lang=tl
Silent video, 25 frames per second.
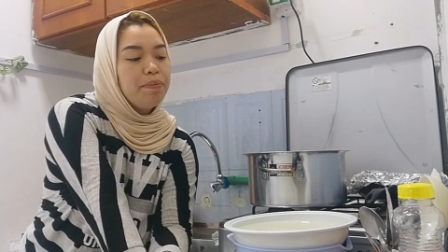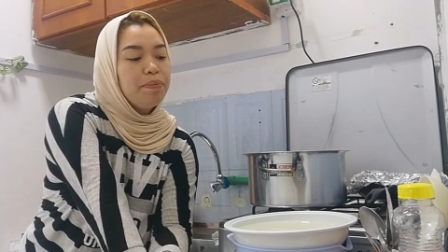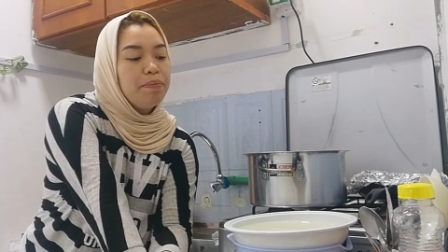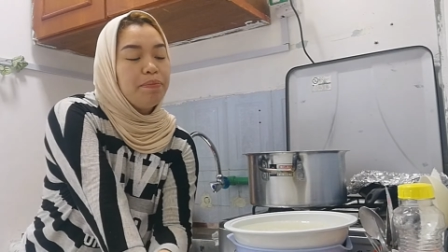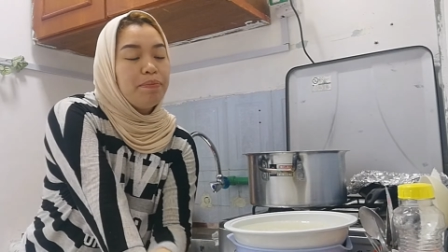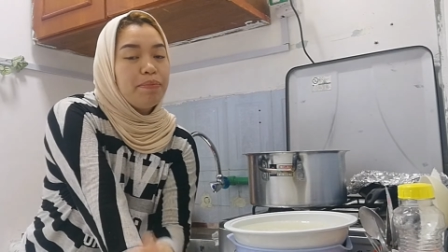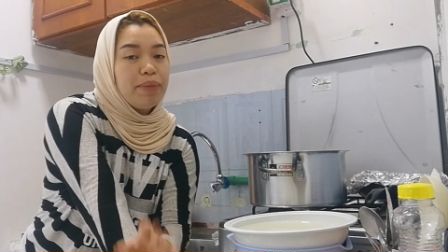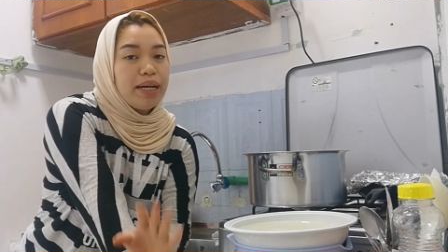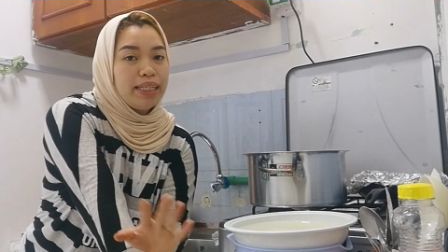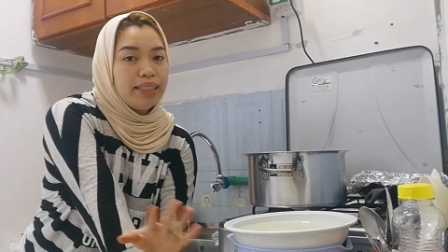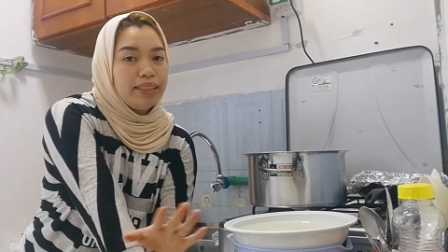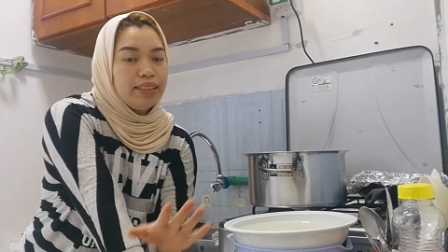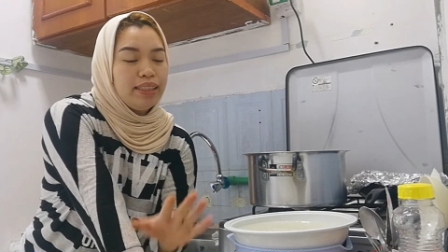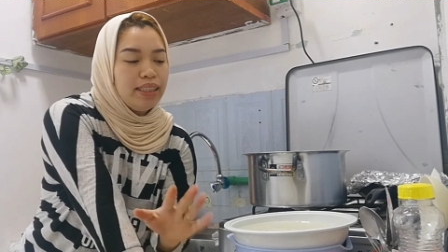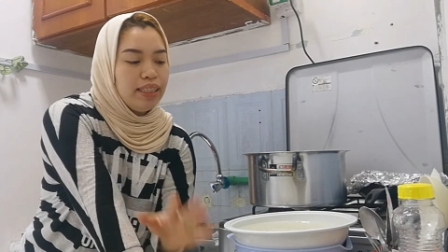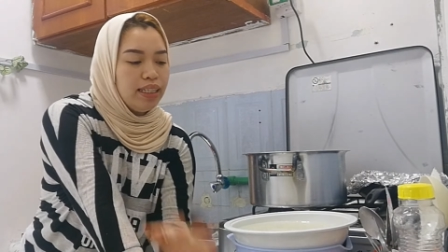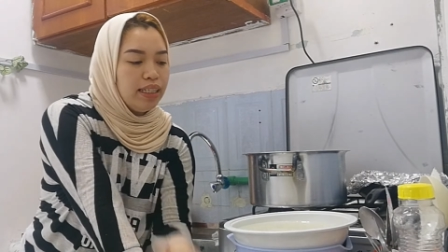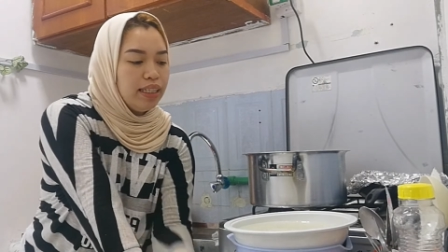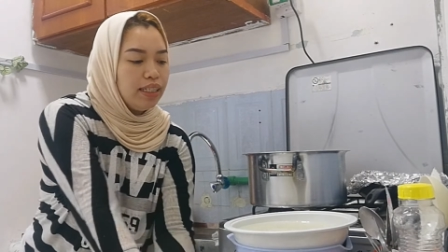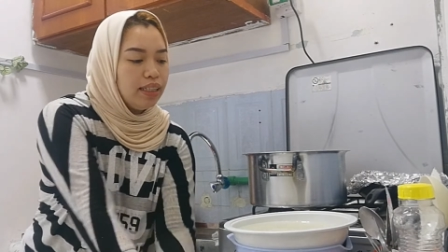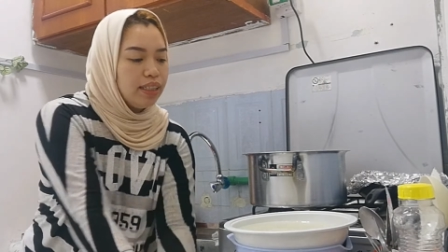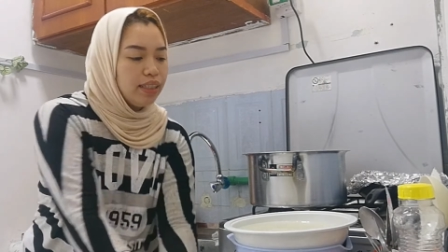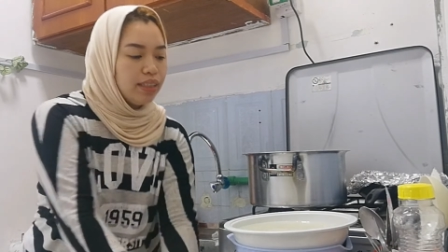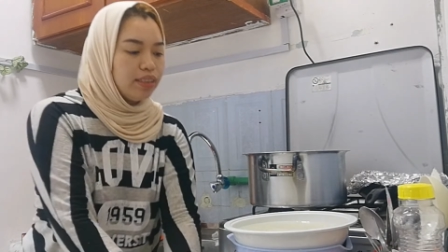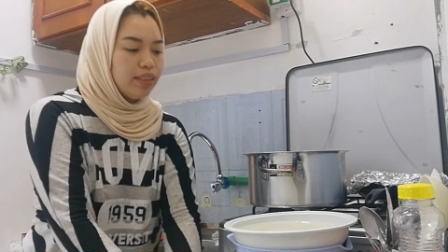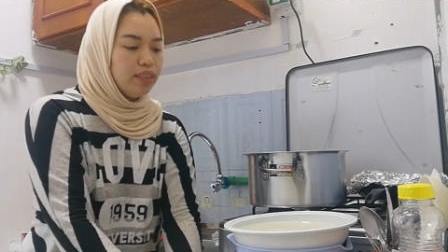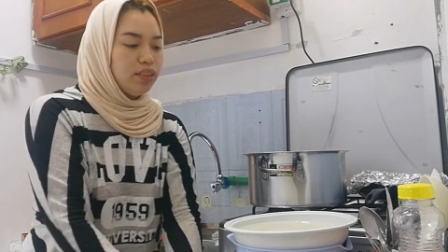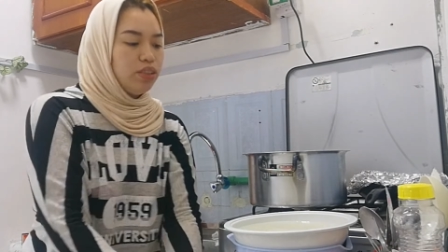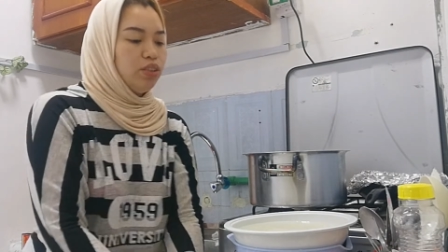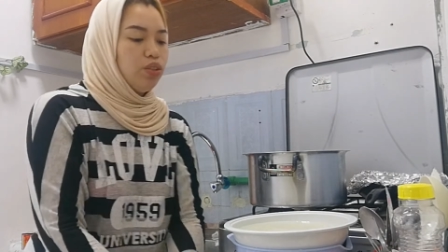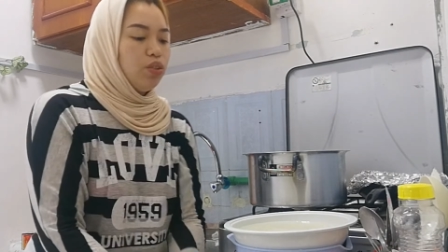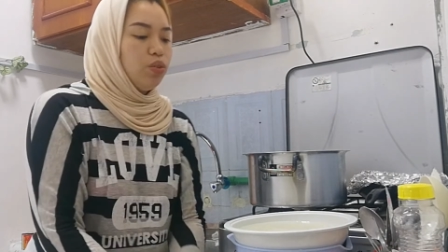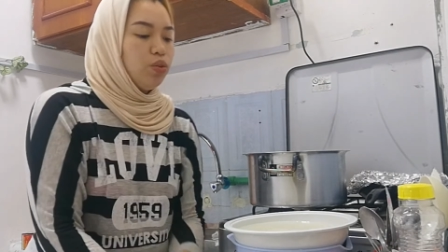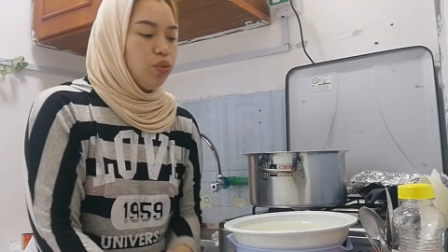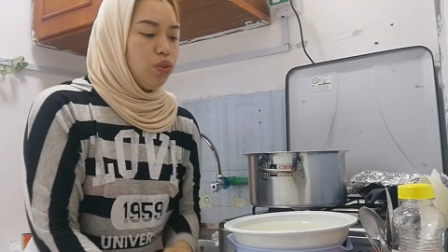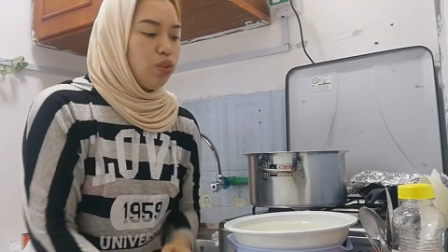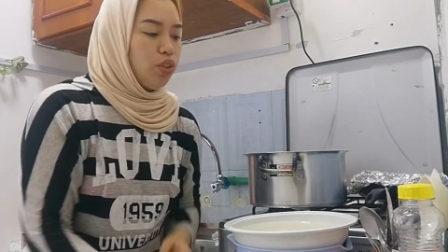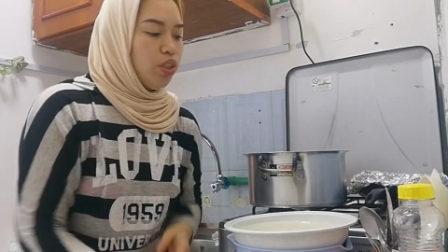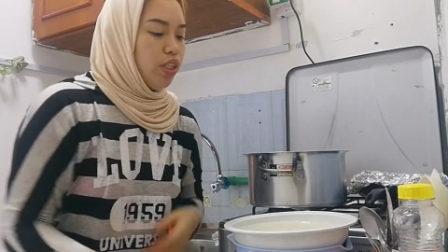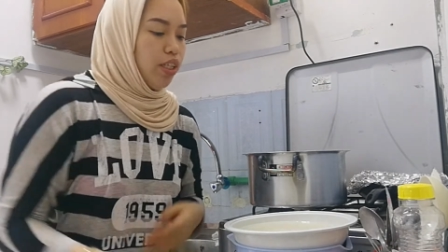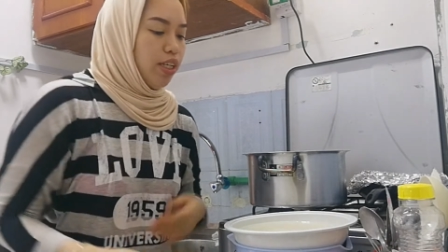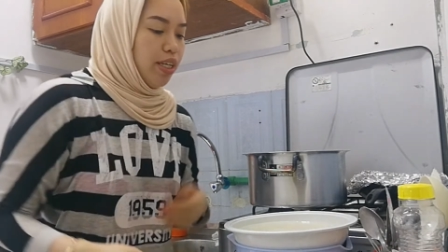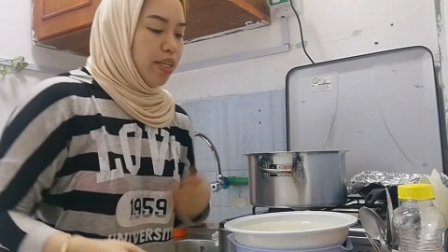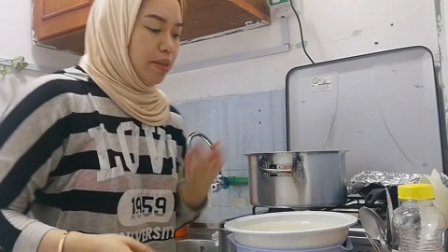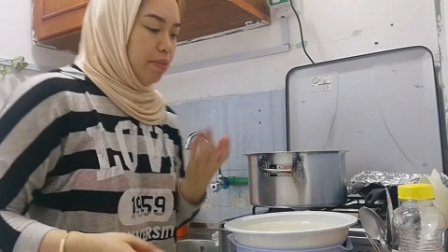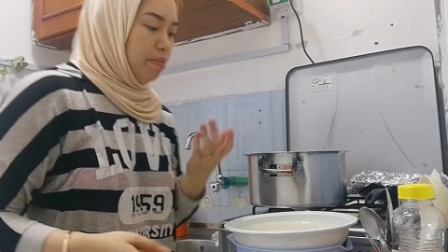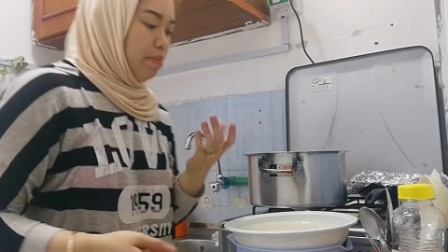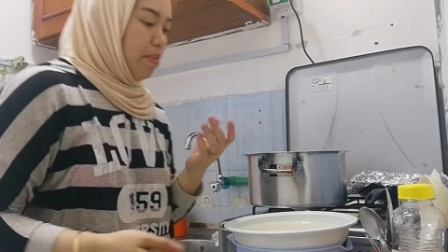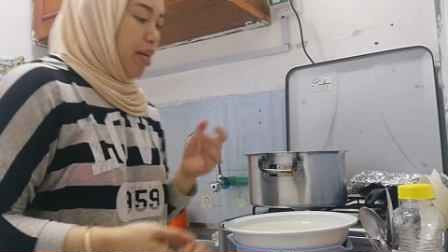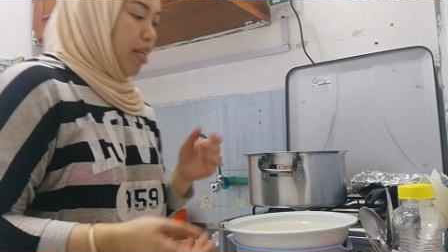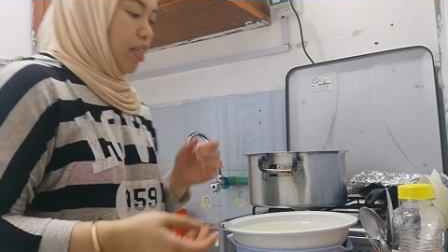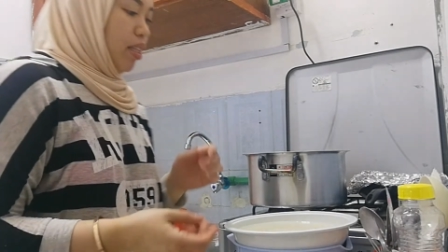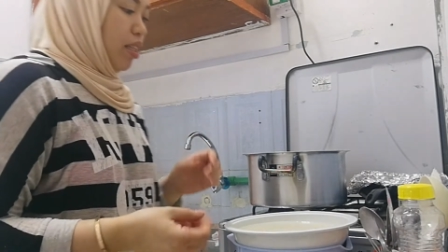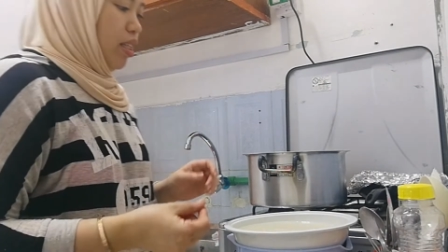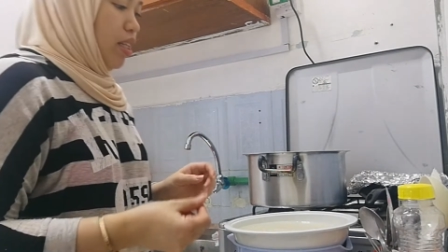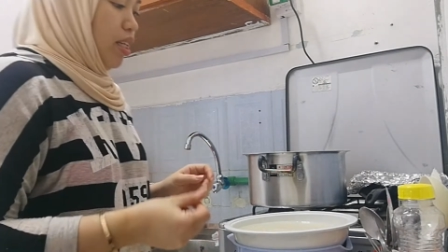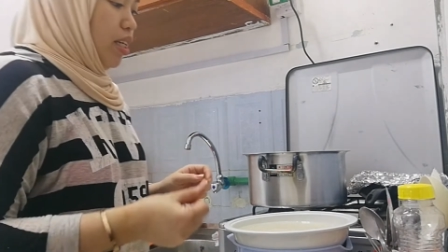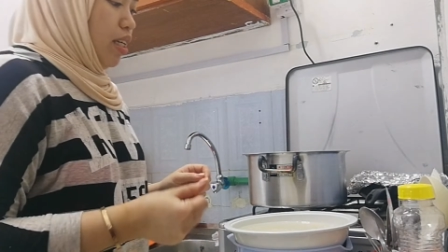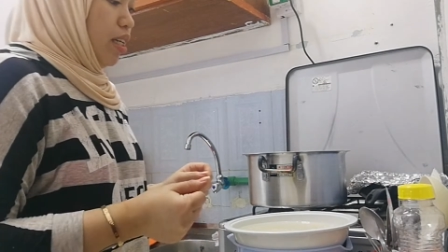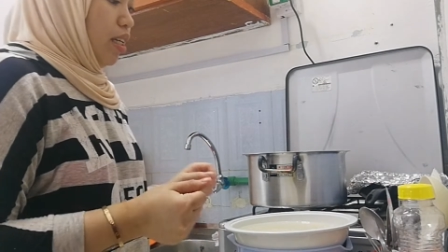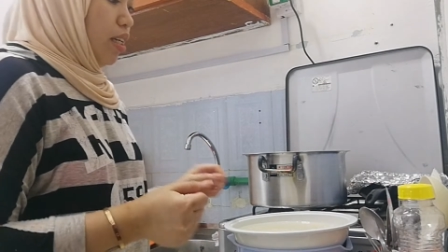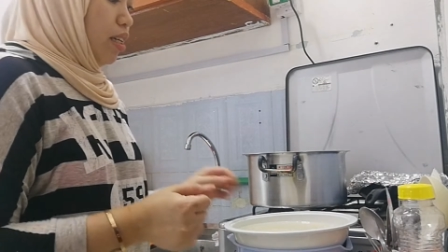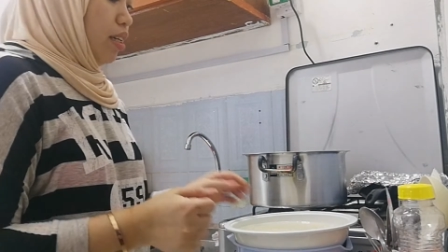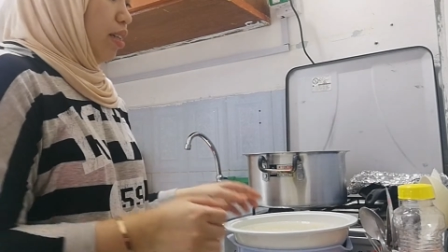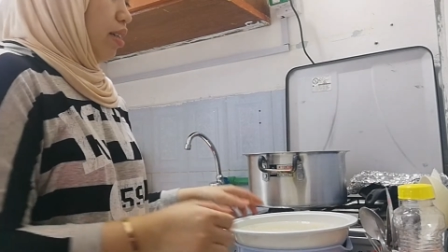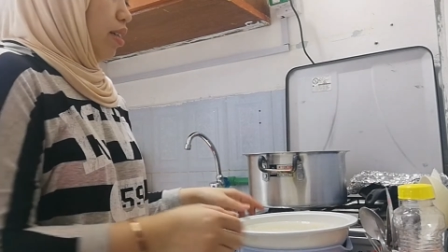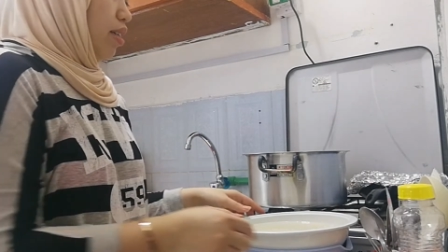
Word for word: mandi. So, chicken mandi.